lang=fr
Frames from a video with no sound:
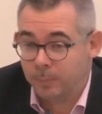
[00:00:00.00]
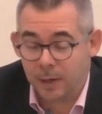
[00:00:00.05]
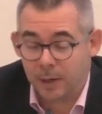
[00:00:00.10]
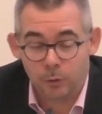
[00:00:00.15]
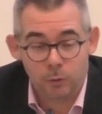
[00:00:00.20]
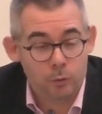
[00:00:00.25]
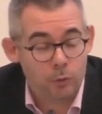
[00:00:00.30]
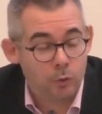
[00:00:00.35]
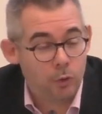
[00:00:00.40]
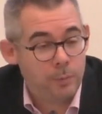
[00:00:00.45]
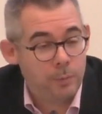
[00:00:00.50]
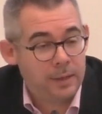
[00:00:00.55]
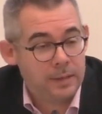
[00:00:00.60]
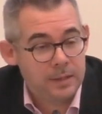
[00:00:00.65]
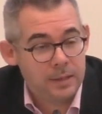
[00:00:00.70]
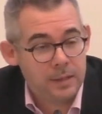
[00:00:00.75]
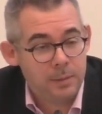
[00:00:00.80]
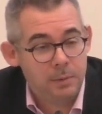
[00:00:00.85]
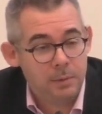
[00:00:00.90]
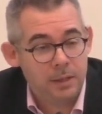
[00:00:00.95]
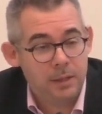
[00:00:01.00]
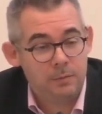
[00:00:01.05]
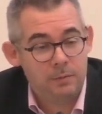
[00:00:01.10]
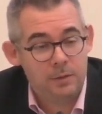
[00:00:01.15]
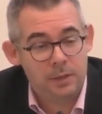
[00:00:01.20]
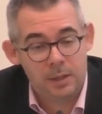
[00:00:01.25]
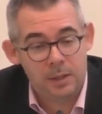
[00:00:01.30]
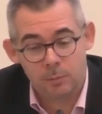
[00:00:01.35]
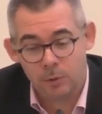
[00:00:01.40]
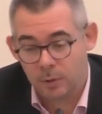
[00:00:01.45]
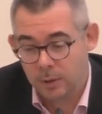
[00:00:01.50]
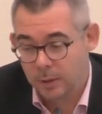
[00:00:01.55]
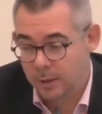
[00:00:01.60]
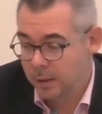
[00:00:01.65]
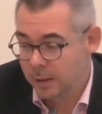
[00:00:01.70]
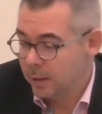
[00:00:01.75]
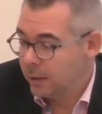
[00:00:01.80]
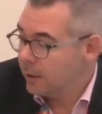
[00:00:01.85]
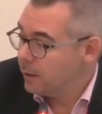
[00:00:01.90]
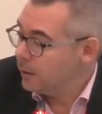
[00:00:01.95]
pardon, remercier bien évidemment
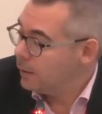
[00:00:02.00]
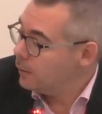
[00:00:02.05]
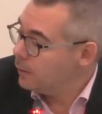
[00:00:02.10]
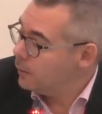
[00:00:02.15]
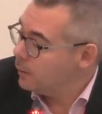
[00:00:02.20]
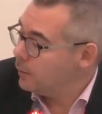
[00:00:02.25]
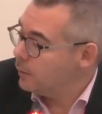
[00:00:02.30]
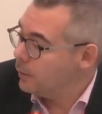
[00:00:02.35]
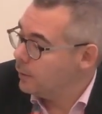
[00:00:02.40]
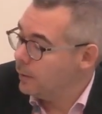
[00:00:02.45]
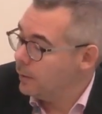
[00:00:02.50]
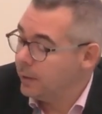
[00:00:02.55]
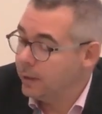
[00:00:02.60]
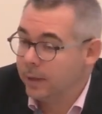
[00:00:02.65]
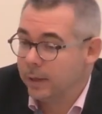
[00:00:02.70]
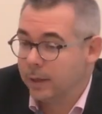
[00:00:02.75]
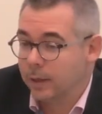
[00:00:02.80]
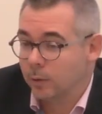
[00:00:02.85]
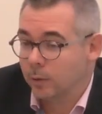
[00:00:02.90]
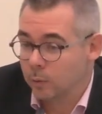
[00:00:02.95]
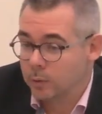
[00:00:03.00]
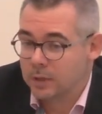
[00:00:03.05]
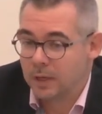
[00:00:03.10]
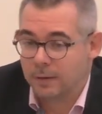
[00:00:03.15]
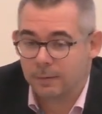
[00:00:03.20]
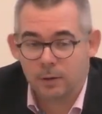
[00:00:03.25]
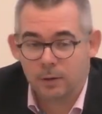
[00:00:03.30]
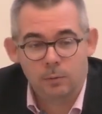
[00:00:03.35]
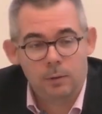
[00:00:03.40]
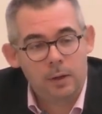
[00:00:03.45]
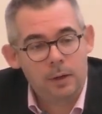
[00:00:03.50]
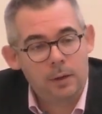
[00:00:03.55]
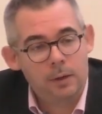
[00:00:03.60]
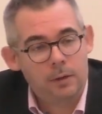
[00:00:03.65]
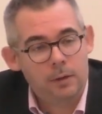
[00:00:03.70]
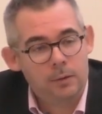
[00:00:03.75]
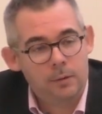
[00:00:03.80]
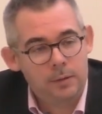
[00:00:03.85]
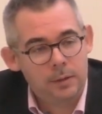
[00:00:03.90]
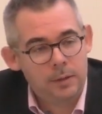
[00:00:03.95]
les
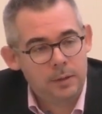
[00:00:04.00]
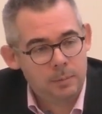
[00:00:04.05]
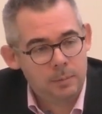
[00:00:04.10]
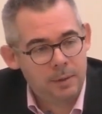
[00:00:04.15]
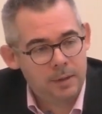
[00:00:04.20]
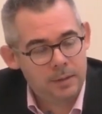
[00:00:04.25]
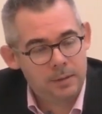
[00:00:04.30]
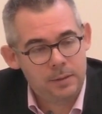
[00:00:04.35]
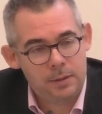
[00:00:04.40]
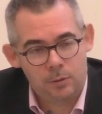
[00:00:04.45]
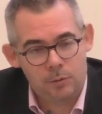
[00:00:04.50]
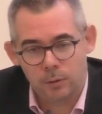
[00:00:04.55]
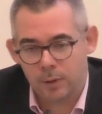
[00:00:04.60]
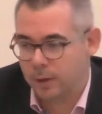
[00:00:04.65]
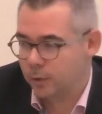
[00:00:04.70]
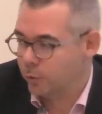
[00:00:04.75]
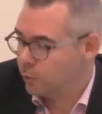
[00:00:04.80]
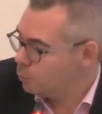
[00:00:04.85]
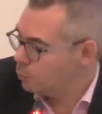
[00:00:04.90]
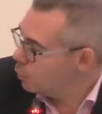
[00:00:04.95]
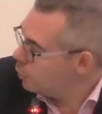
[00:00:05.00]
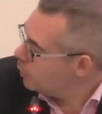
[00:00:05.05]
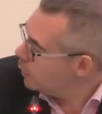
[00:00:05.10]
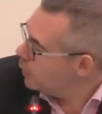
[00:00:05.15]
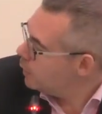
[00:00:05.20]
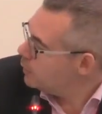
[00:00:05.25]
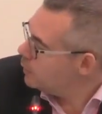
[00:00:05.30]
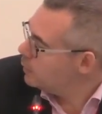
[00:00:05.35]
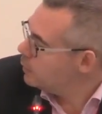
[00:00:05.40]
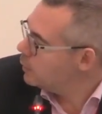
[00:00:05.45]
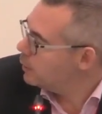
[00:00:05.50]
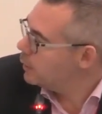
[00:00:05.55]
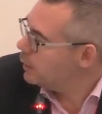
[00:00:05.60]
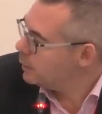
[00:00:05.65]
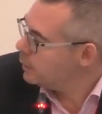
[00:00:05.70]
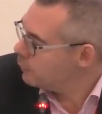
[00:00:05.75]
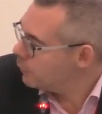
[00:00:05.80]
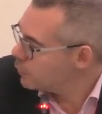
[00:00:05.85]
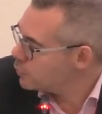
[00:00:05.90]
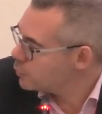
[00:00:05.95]
conservatoires d'espaces naturels de Bourgogne et
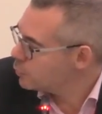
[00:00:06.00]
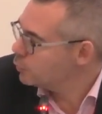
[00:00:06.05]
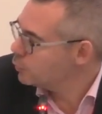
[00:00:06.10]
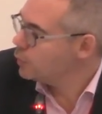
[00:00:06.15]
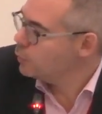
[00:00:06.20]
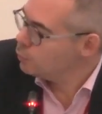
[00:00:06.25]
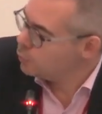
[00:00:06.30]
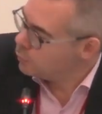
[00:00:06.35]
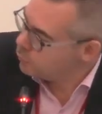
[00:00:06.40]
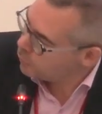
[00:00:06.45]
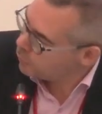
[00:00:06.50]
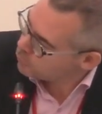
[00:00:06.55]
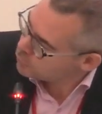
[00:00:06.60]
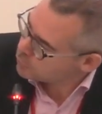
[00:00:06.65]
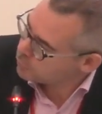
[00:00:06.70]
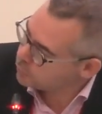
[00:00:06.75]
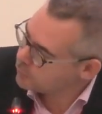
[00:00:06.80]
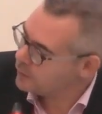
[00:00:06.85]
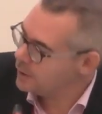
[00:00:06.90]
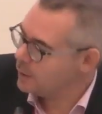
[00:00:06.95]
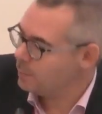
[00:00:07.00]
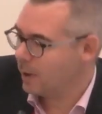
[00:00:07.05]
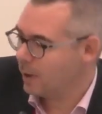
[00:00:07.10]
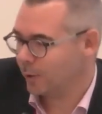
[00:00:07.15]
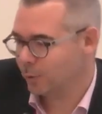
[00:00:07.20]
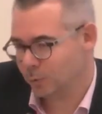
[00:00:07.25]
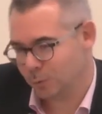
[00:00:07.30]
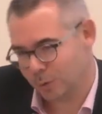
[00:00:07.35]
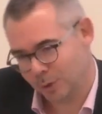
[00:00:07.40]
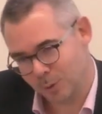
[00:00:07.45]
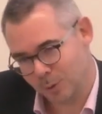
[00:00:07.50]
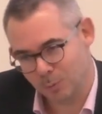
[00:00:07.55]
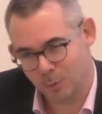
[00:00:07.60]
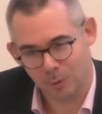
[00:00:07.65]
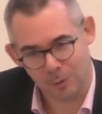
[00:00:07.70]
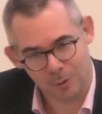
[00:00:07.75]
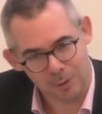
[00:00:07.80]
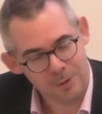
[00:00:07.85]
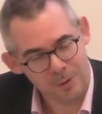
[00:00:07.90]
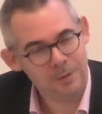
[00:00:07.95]
de Franche-Comté, ou de Franche-Comté, pardon, et de
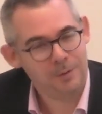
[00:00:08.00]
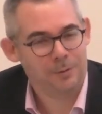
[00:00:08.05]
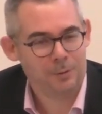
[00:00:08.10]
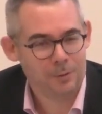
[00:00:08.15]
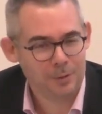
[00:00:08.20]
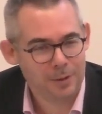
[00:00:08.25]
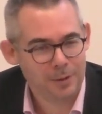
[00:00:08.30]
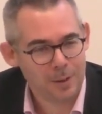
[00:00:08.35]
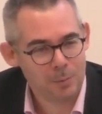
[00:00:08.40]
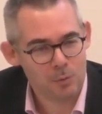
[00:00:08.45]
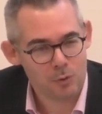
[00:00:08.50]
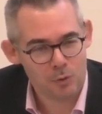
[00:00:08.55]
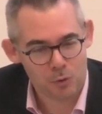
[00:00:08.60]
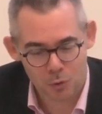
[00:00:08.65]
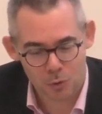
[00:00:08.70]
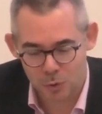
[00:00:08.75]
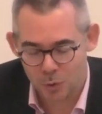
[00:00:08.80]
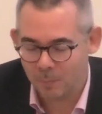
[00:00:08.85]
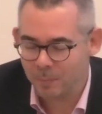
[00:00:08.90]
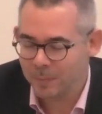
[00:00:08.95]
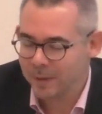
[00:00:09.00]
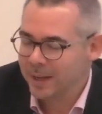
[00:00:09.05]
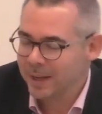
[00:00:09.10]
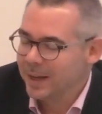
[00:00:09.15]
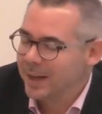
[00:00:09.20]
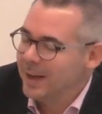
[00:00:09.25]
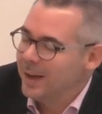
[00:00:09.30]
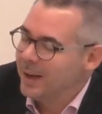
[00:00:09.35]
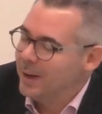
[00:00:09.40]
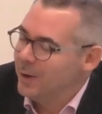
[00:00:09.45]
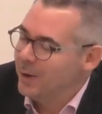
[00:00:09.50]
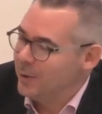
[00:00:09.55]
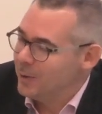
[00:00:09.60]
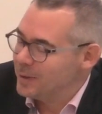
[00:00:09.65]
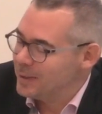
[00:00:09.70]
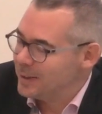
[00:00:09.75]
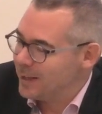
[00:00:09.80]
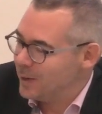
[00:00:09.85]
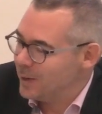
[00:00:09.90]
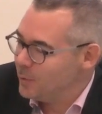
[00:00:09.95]
Bourgogne, on est à Besançon,
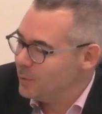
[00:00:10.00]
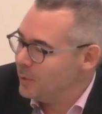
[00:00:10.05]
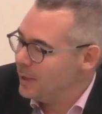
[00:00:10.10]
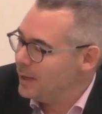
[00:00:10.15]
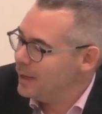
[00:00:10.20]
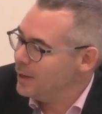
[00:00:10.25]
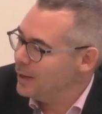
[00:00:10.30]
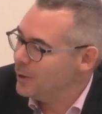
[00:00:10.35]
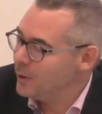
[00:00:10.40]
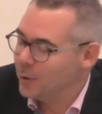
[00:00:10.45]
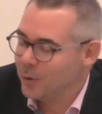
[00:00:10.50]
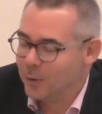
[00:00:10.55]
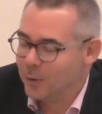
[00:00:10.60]
saluer,